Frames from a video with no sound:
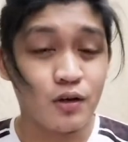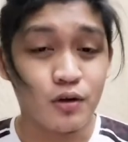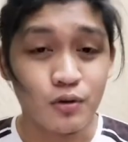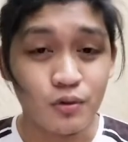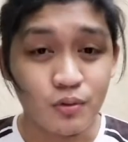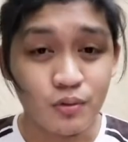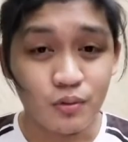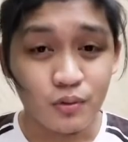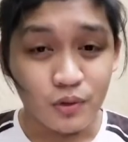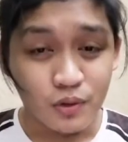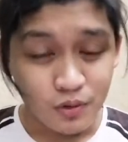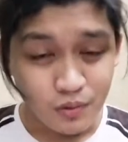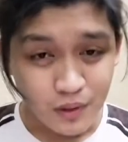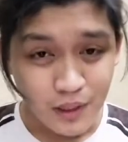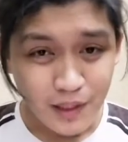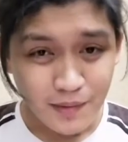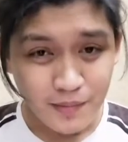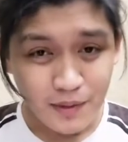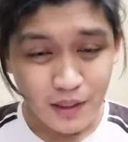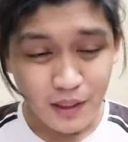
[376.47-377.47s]
kung yung
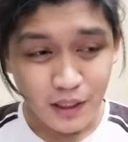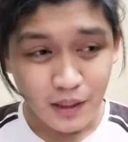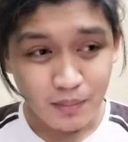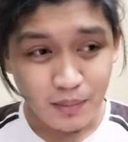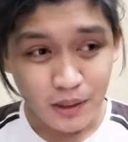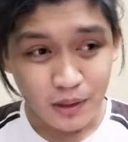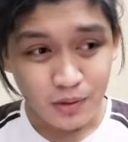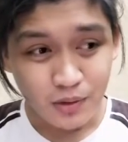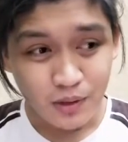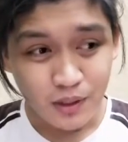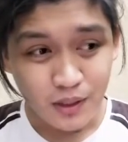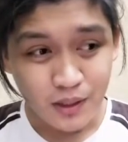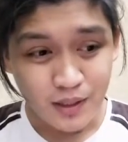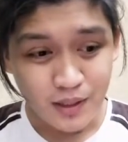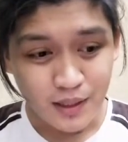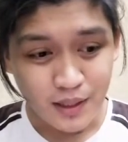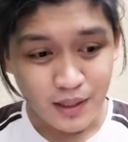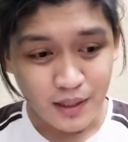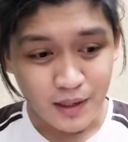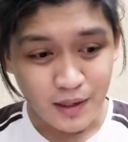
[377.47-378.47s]
live streaming nyo
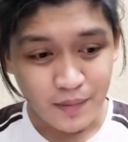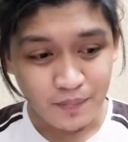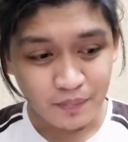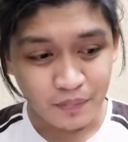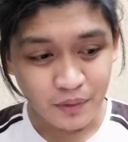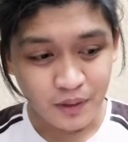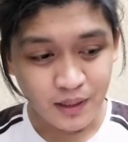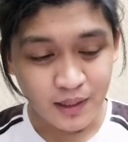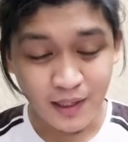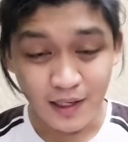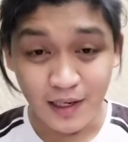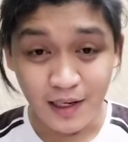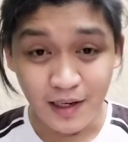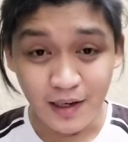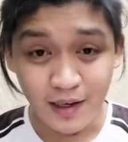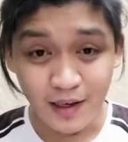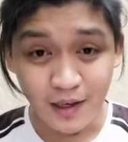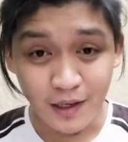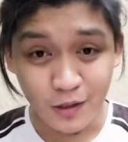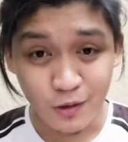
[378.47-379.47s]
is uh,
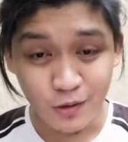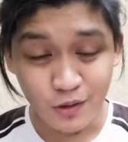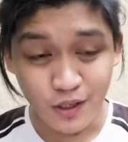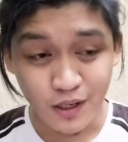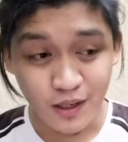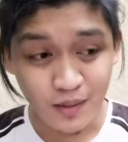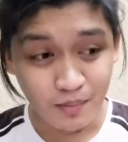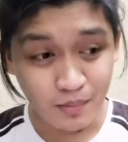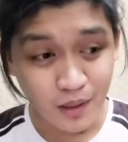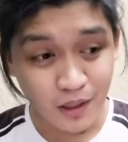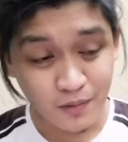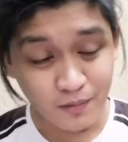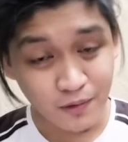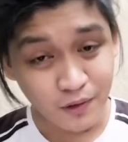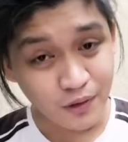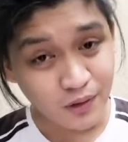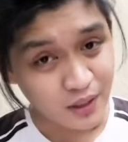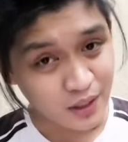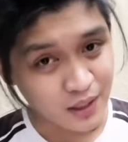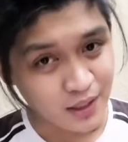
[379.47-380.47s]
ilalagay nyo sa made
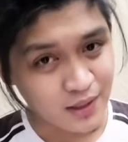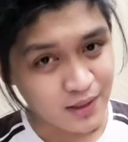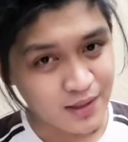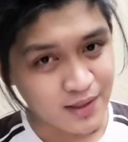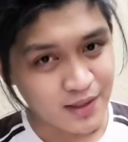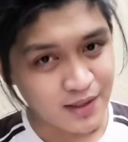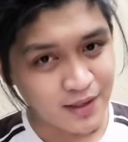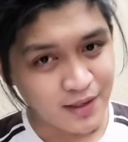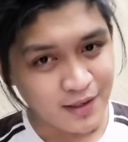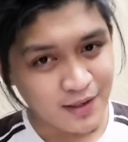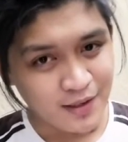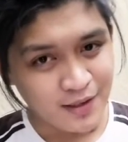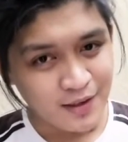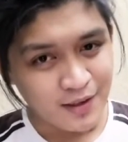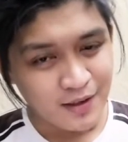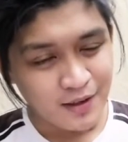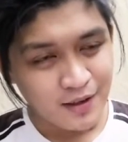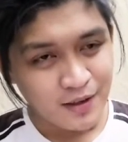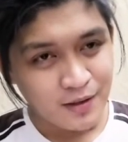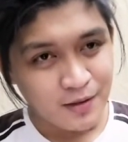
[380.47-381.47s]
for kids
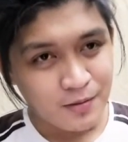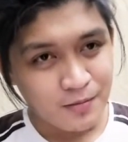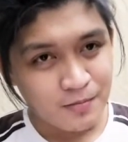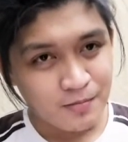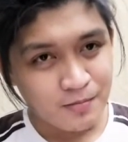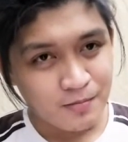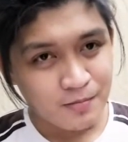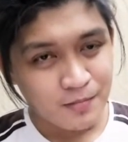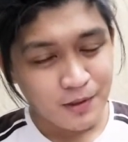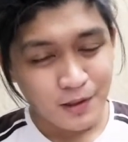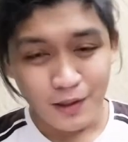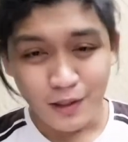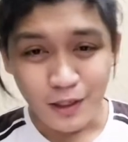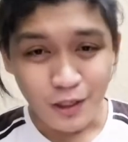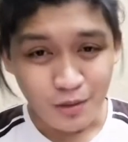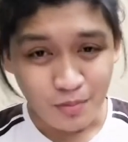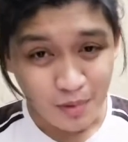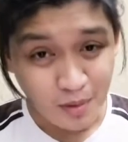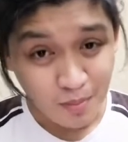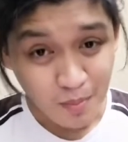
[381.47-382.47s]

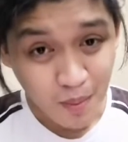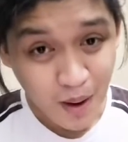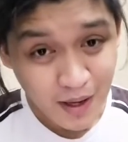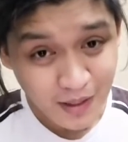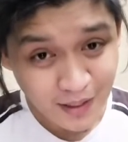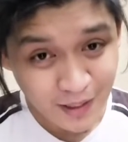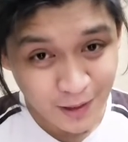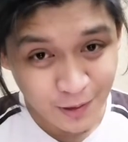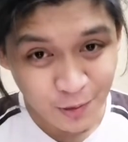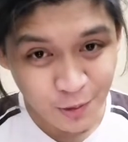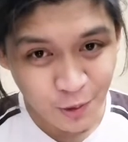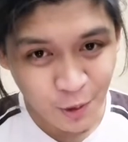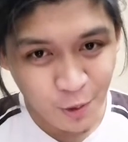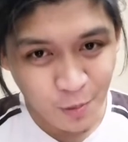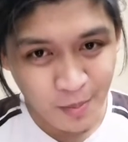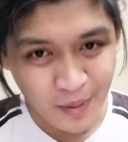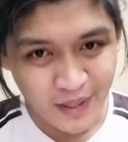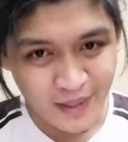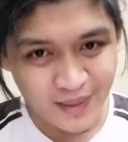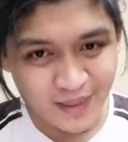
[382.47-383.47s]
hindi nyo mababasa yung
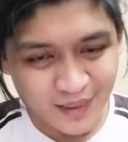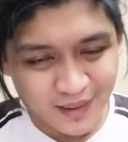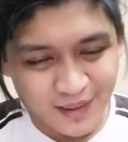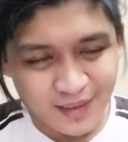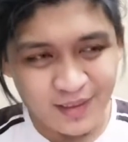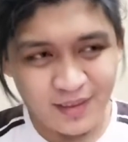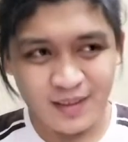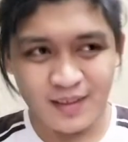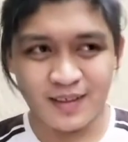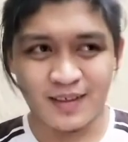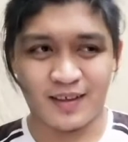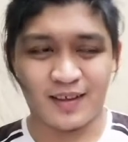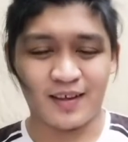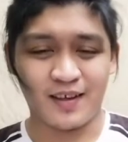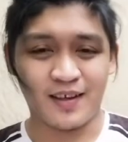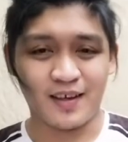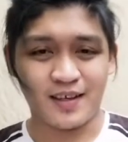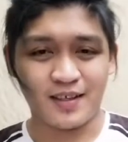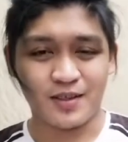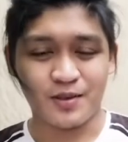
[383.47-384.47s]
comment
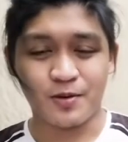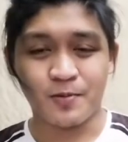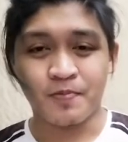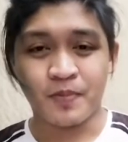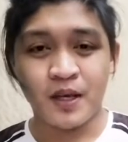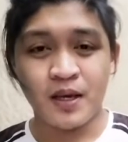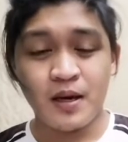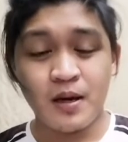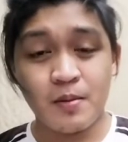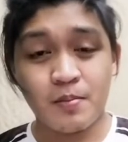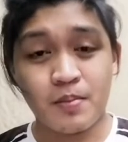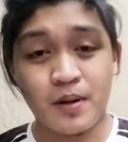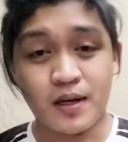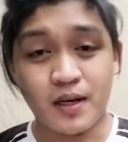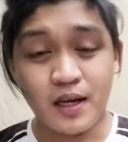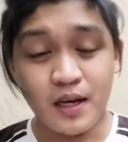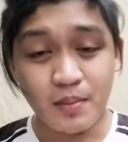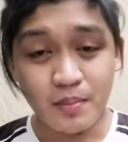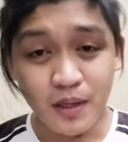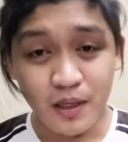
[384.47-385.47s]
yun guys so pag
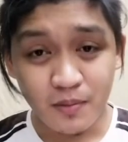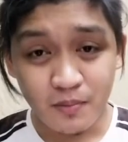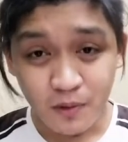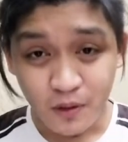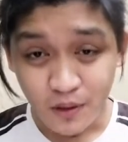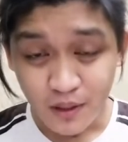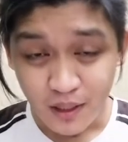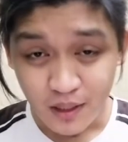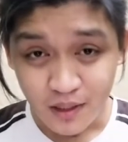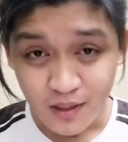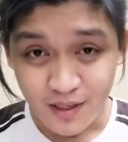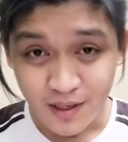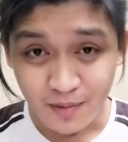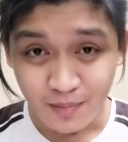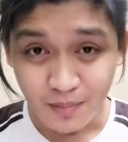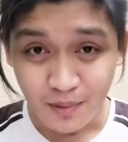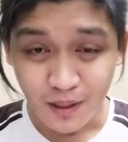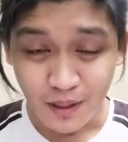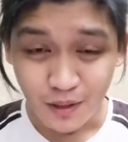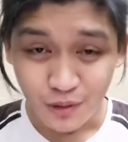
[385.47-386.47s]
naka made for kids
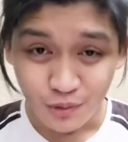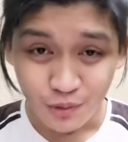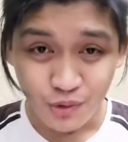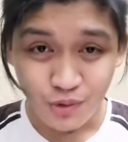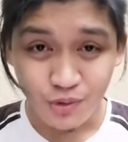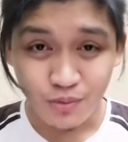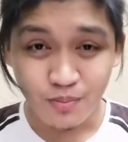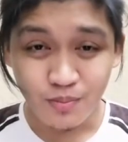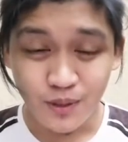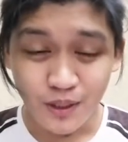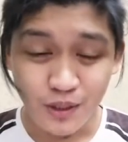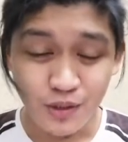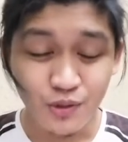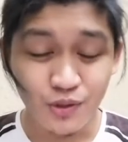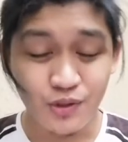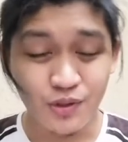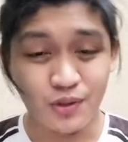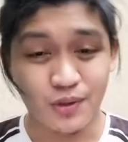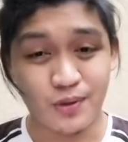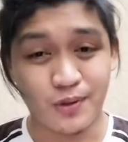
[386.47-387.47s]
ang mga youtube
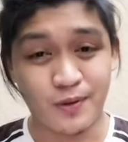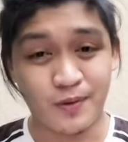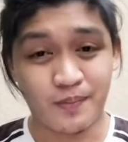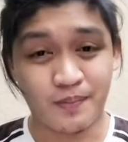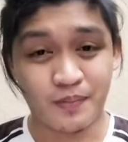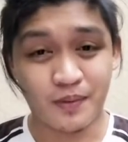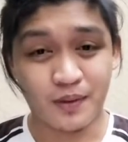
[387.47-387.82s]
videos nyo